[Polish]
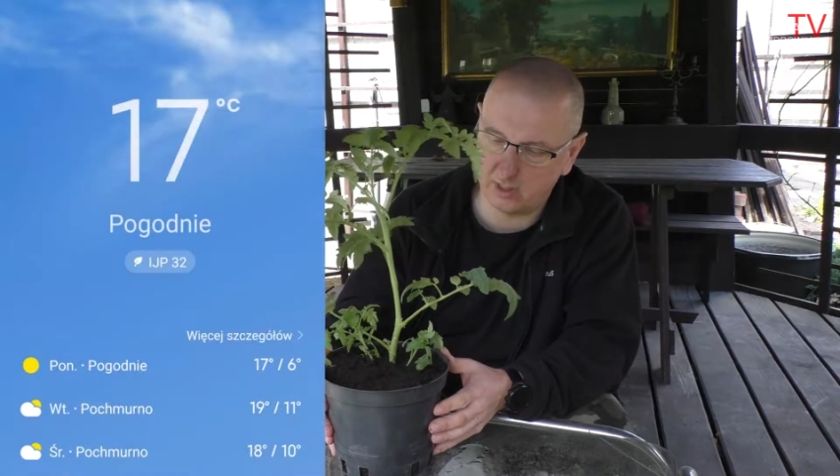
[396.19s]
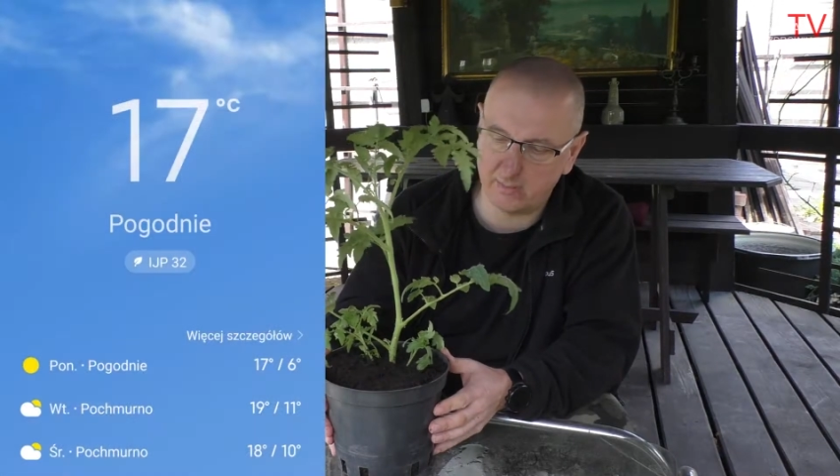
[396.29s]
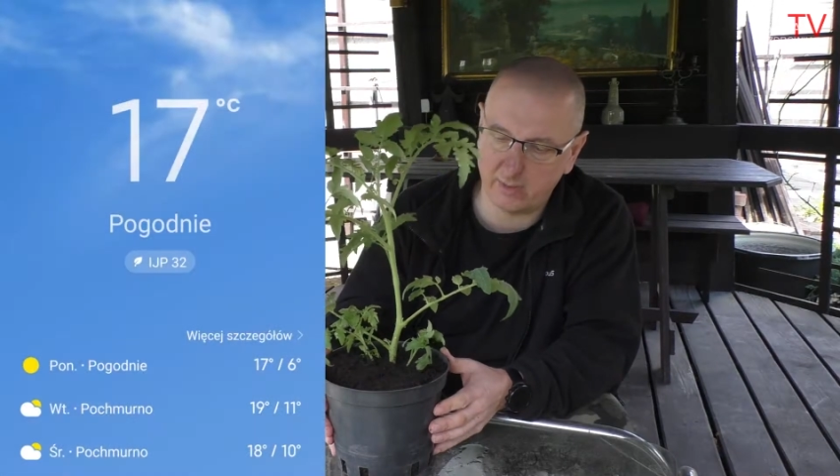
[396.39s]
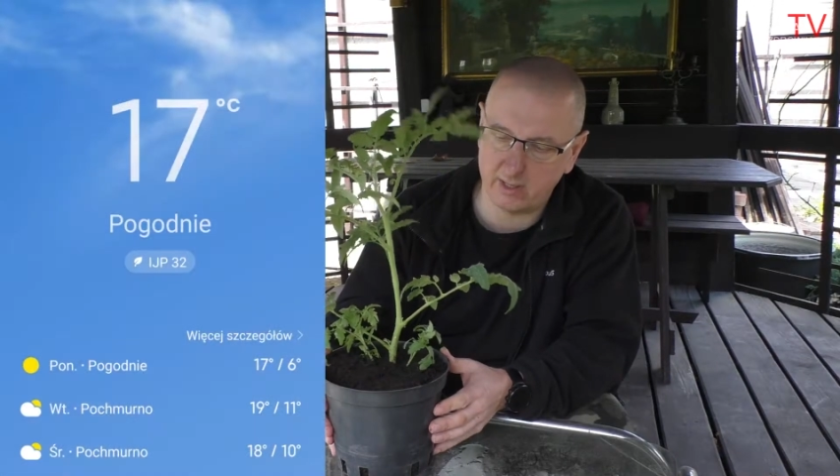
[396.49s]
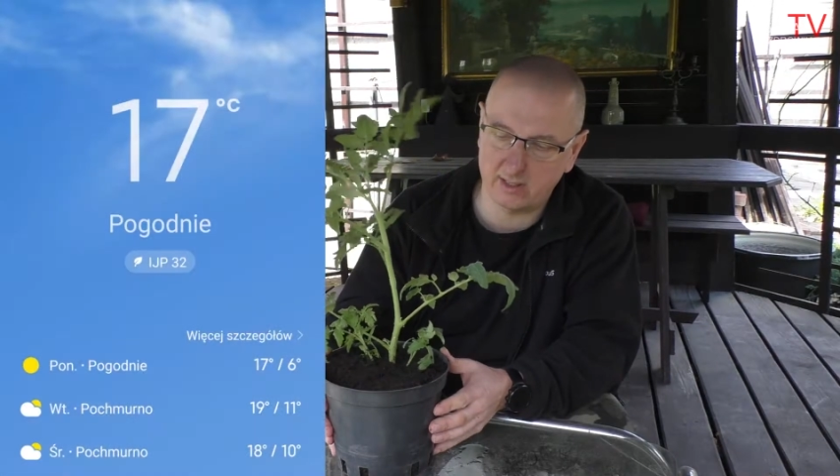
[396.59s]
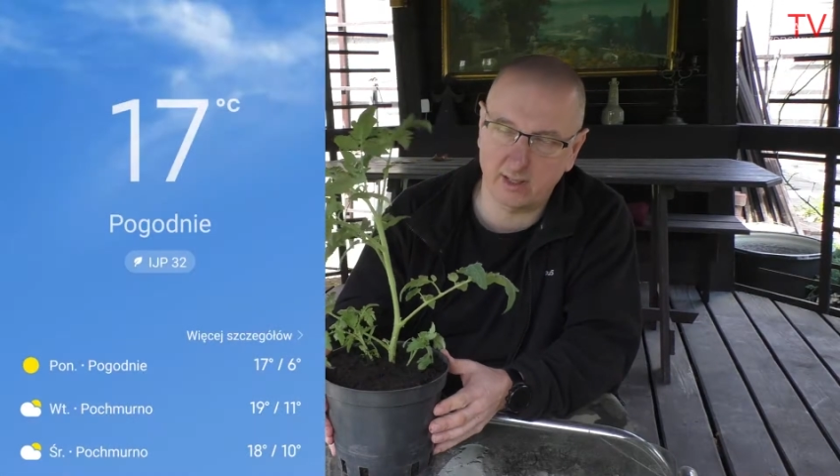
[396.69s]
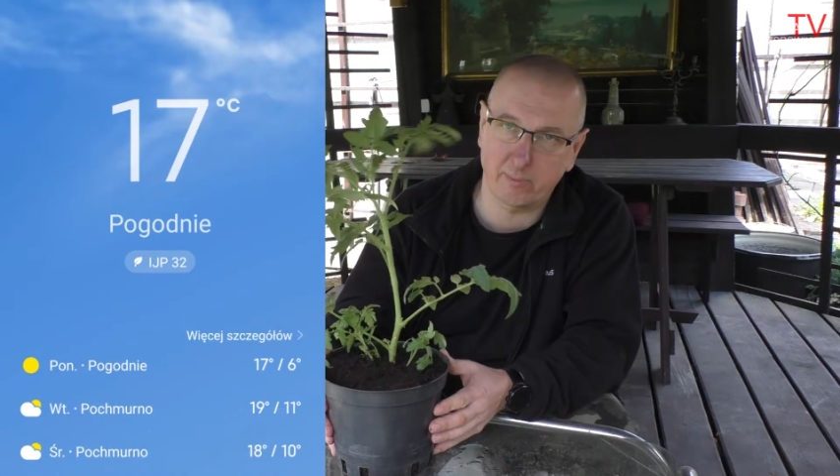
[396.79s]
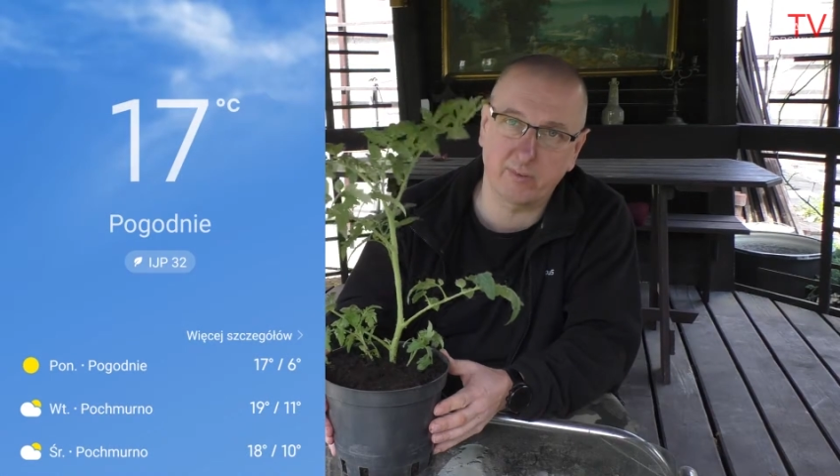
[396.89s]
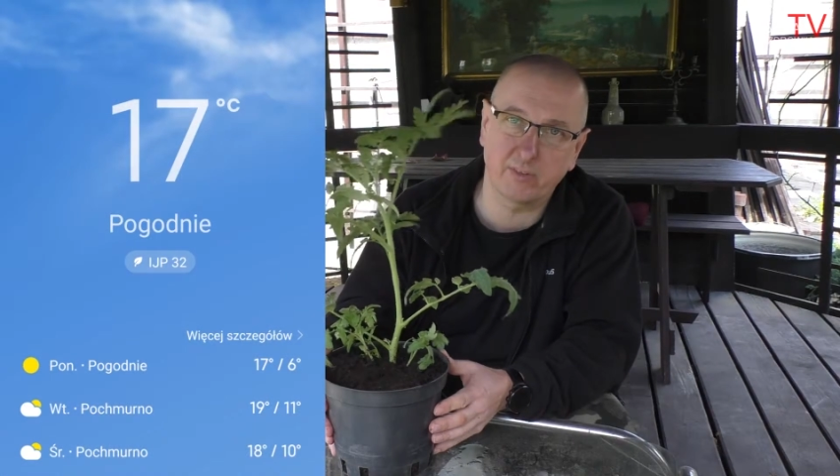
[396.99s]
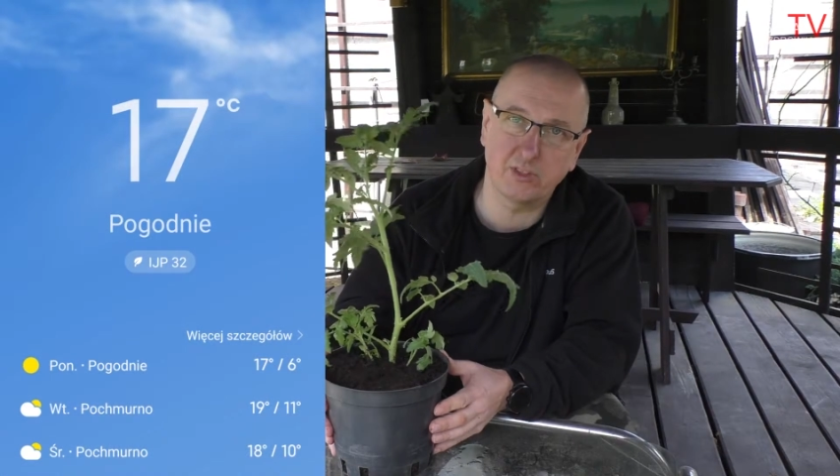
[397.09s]
Ten maj jest
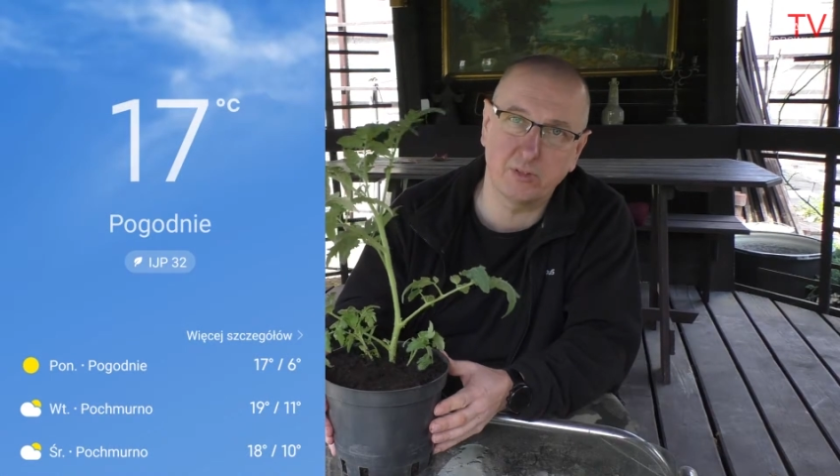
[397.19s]
naprawdę